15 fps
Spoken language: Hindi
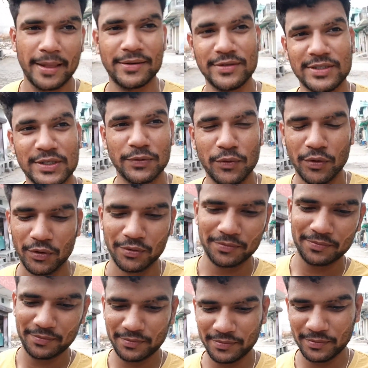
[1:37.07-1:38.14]
जिससे वो
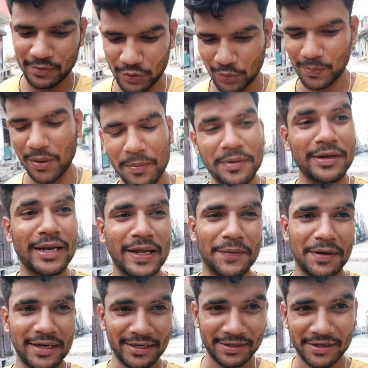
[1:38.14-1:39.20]
डोपामिन
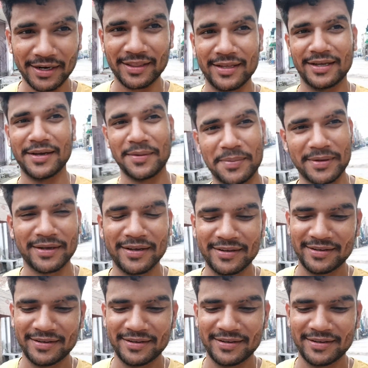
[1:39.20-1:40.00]
लेवल हिट करते हैं आपके